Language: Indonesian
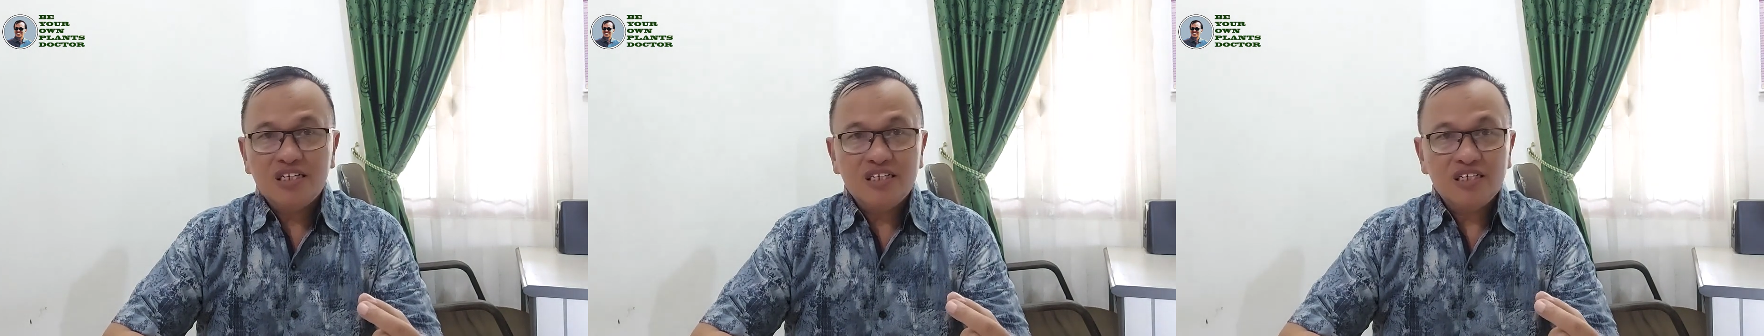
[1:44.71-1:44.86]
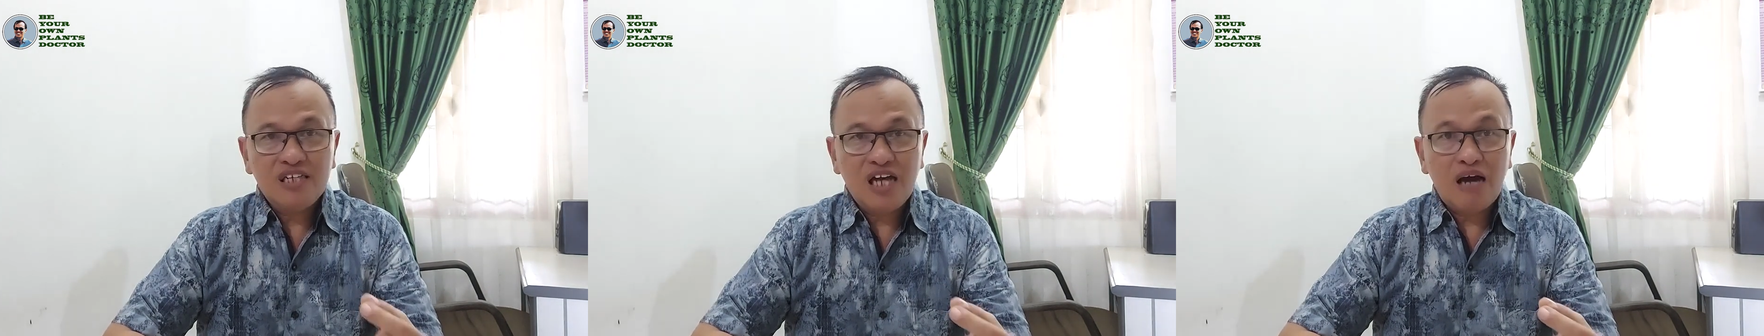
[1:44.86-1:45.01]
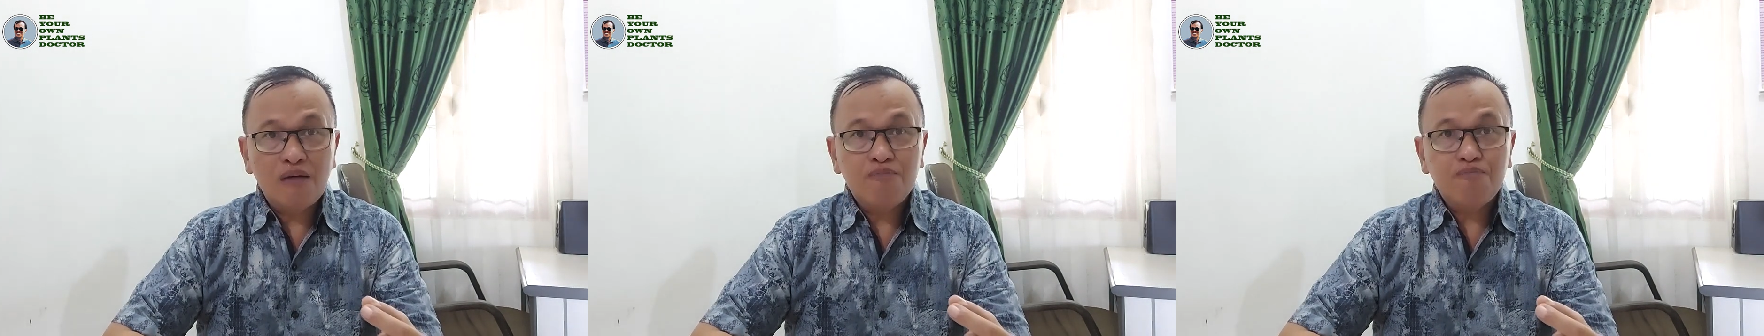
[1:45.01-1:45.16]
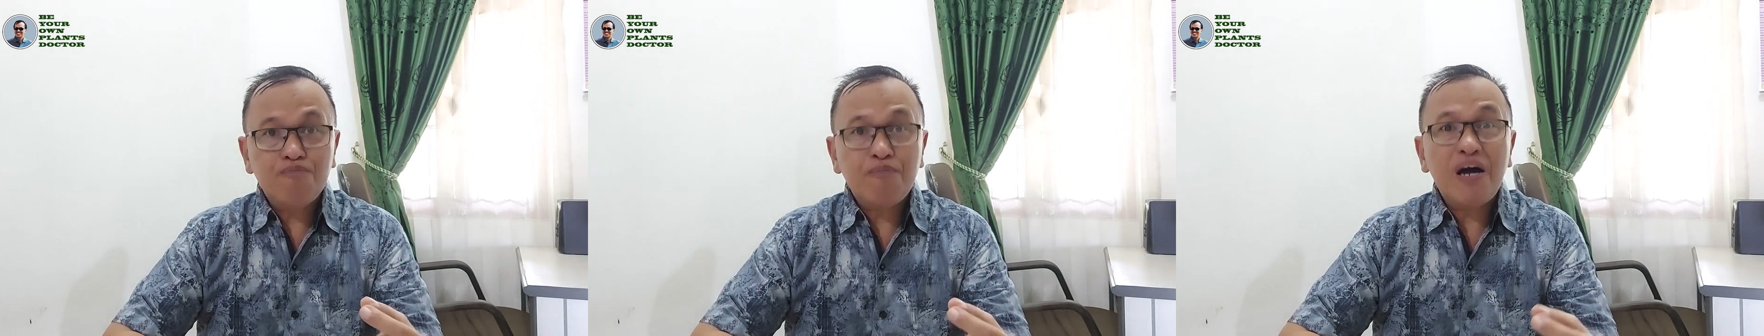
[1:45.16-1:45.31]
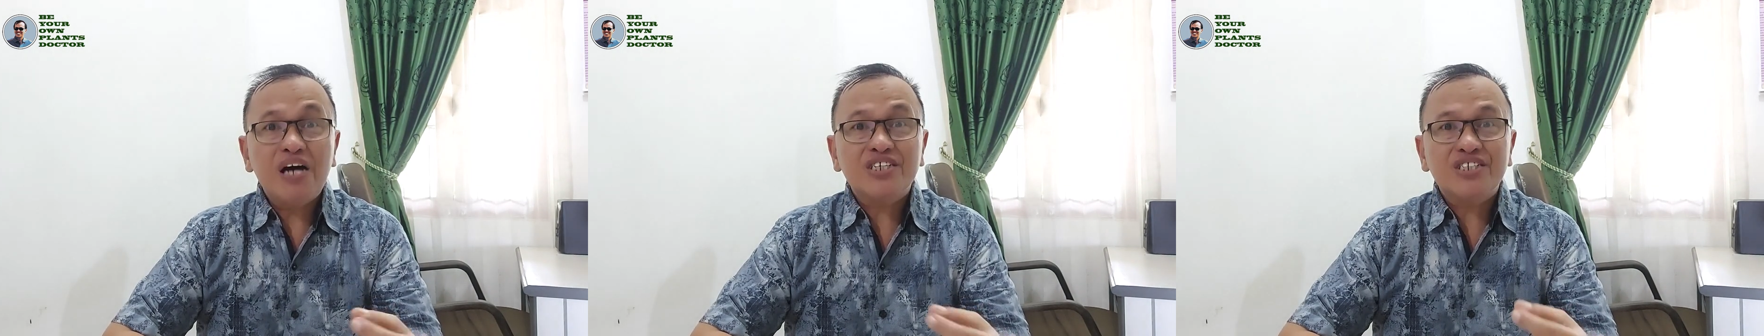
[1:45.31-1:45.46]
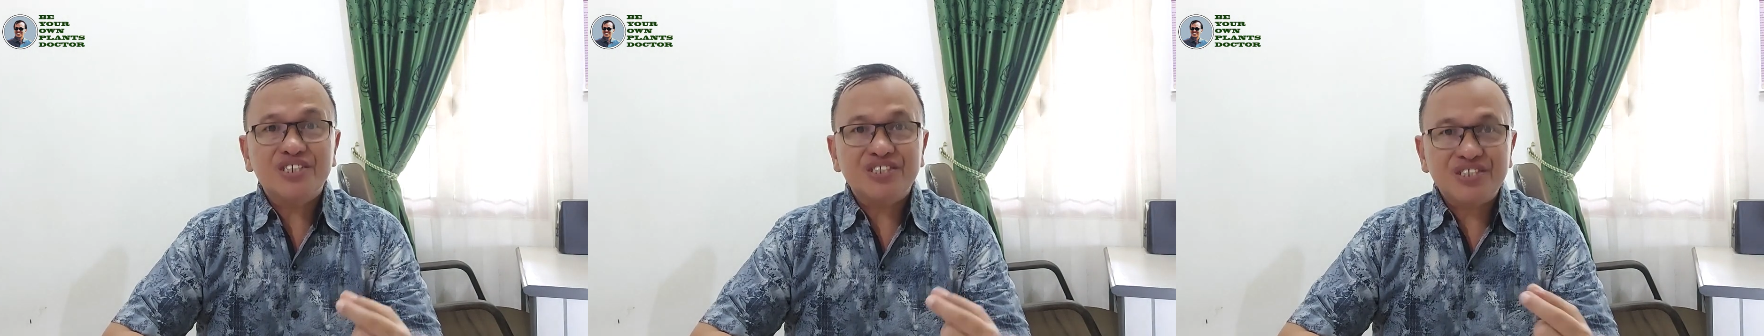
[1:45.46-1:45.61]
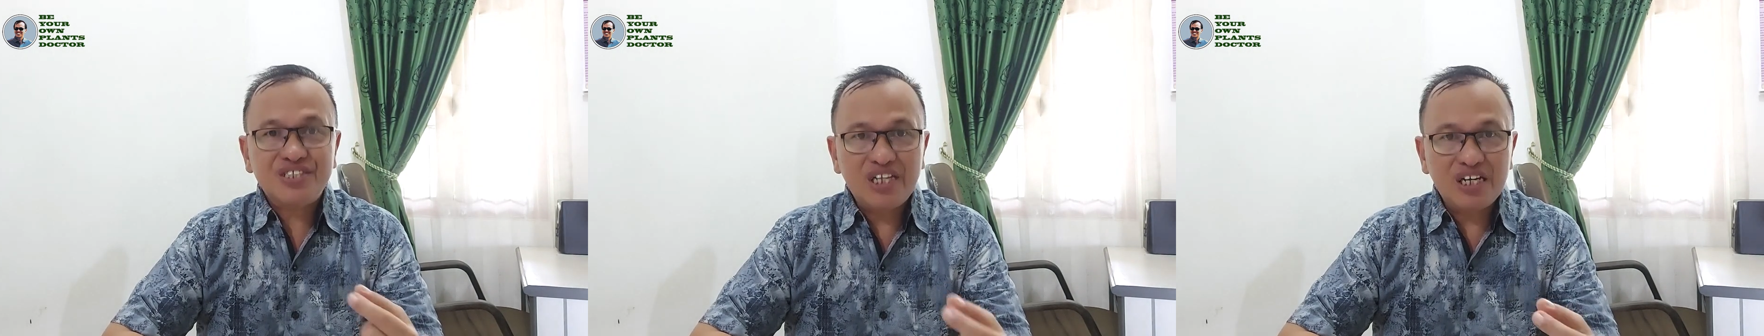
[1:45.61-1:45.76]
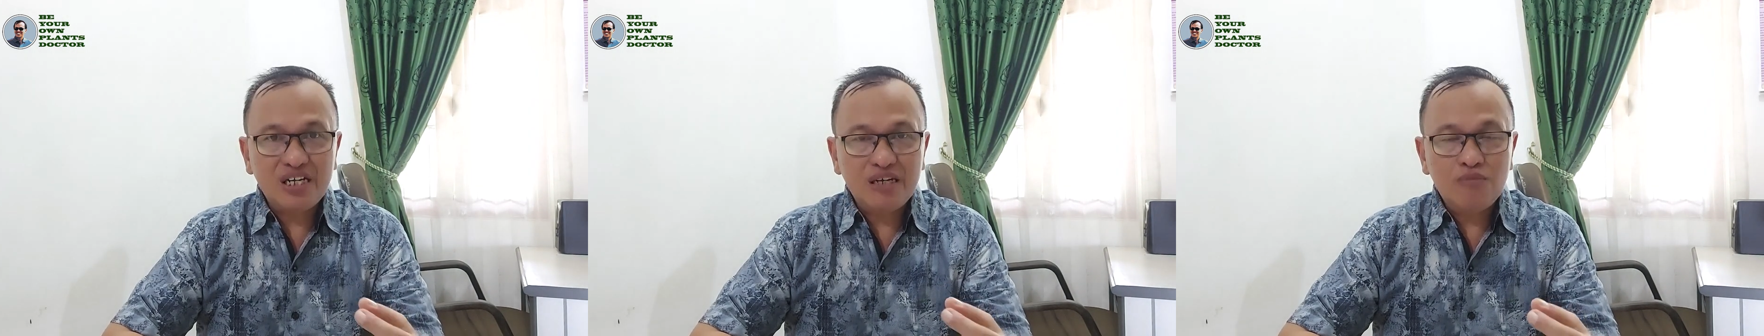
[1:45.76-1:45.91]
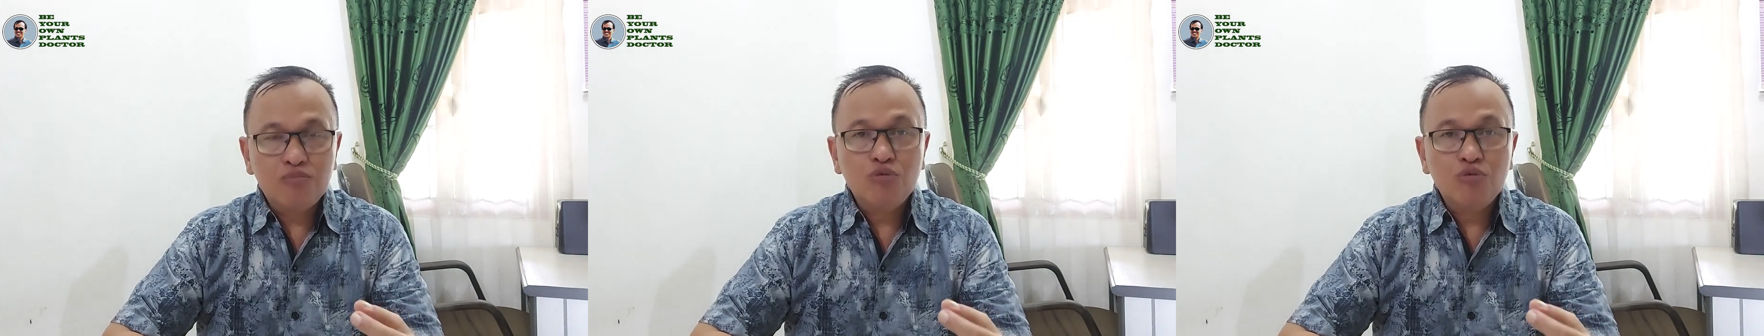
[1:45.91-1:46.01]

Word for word: yang pasti